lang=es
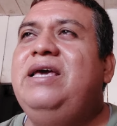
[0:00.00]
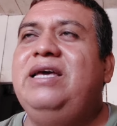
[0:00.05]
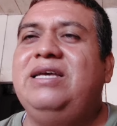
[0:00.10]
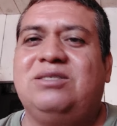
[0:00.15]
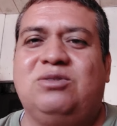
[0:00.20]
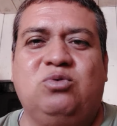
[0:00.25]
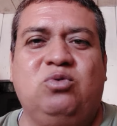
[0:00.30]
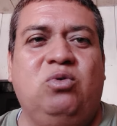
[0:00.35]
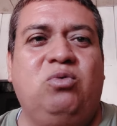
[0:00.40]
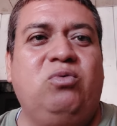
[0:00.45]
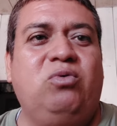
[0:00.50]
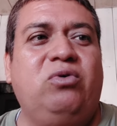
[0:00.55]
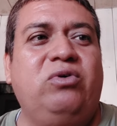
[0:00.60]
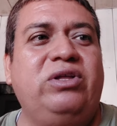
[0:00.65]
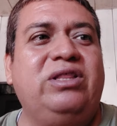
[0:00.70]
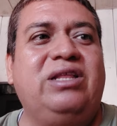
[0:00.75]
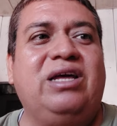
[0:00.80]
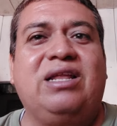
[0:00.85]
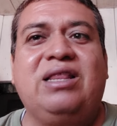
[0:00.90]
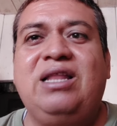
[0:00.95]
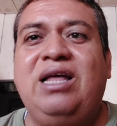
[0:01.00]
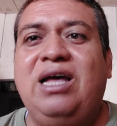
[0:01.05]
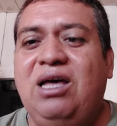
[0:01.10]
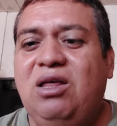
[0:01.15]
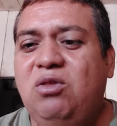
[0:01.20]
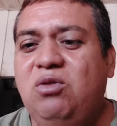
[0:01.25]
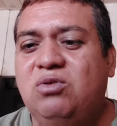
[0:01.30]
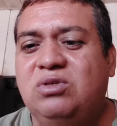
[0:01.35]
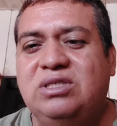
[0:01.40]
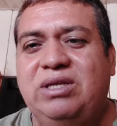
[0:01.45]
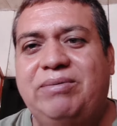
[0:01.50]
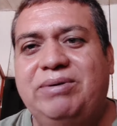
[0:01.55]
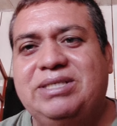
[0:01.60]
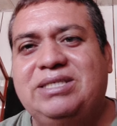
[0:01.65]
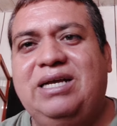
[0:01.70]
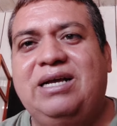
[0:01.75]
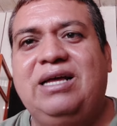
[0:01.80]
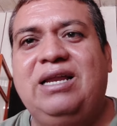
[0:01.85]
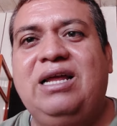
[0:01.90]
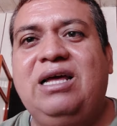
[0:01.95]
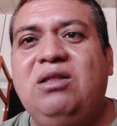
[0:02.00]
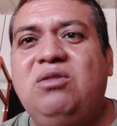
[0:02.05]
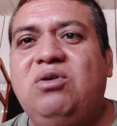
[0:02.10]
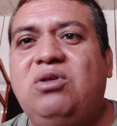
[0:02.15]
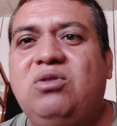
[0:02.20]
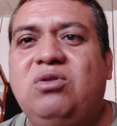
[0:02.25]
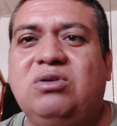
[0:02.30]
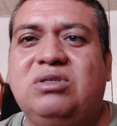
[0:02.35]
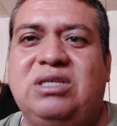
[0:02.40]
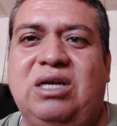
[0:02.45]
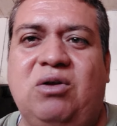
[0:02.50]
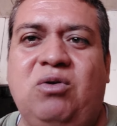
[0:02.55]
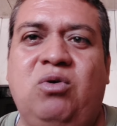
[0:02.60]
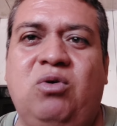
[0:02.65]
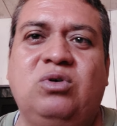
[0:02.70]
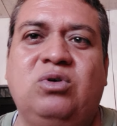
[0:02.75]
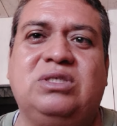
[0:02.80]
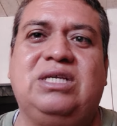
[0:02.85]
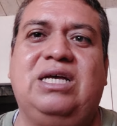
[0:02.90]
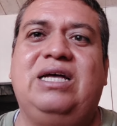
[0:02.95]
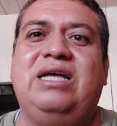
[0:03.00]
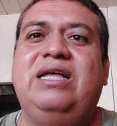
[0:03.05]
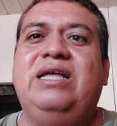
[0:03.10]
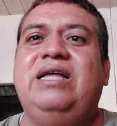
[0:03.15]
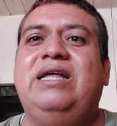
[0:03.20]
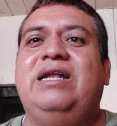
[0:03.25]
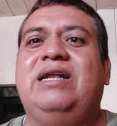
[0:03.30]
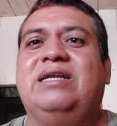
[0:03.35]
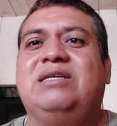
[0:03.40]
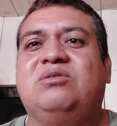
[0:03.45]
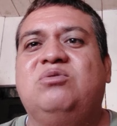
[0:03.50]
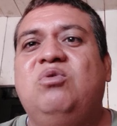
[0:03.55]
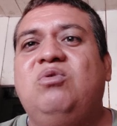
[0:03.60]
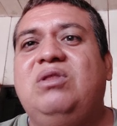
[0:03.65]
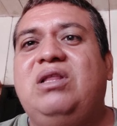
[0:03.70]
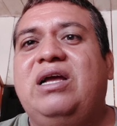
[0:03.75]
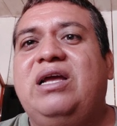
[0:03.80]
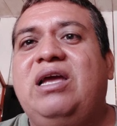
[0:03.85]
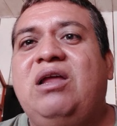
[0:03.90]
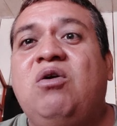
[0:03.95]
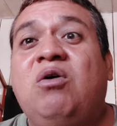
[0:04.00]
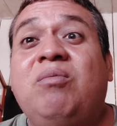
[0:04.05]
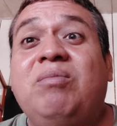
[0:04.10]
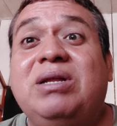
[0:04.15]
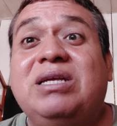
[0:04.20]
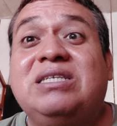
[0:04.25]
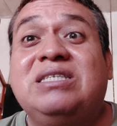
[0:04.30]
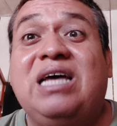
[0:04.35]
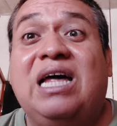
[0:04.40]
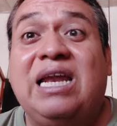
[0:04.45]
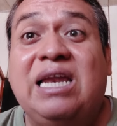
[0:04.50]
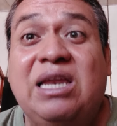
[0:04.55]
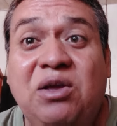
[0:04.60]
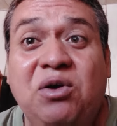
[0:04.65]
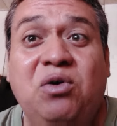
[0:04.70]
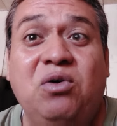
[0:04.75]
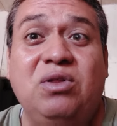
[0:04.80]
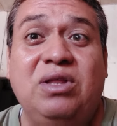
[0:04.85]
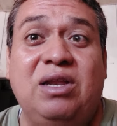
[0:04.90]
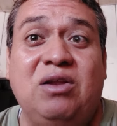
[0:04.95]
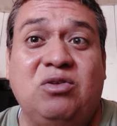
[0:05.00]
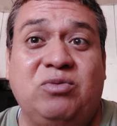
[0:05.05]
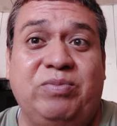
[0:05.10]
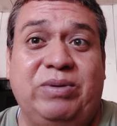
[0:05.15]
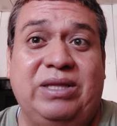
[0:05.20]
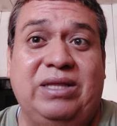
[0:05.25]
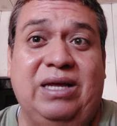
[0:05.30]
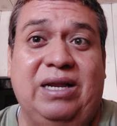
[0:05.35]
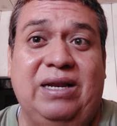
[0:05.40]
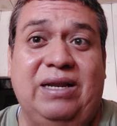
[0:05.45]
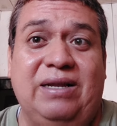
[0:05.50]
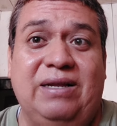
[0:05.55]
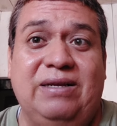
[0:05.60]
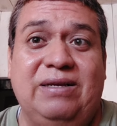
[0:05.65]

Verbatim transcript: Estuvo internado, estaba sangrando y toda esa cosa. Resulta que el hombre salió del hospital.